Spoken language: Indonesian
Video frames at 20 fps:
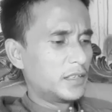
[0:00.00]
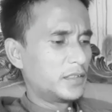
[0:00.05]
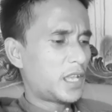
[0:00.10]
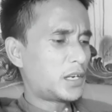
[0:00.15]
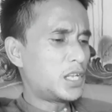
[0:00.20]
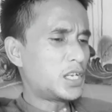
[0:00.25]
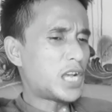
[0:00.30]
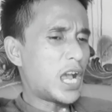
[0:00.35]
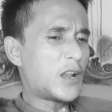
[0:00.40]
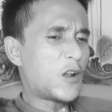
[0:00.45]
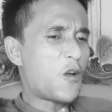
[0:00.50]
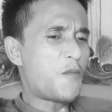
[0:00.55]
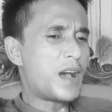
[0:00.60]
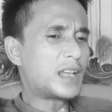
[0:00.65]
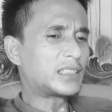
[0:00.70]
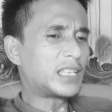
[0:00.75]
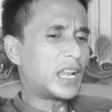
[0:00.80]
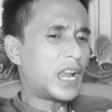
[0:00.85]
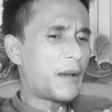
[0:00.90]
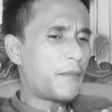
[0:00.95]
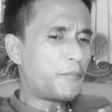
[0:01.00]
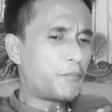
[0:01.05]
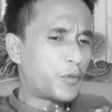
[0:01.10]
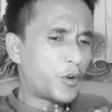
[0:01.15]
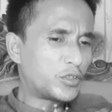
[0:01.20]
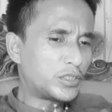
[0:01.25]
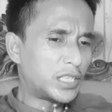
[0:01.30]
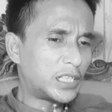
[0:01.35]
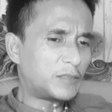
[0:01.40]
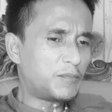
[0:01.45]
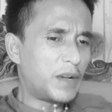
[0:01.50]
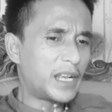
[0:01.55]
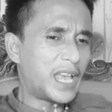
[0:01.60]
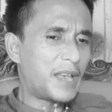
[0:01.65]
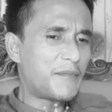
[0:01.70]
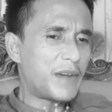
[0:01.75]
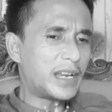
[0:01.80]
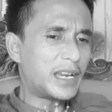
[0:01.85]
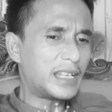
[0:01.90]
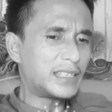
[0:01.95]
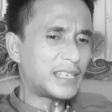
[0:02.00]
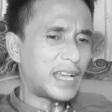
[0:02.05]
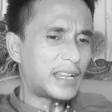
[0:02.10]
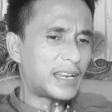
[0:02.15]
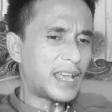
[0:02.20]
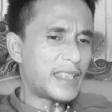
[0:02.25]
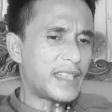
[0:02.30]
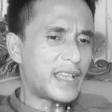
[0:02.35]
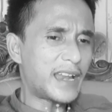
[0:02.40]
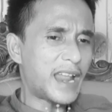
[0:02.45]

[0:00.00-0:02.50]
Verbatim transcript: jadi kalau masalah proses bagaimana caranya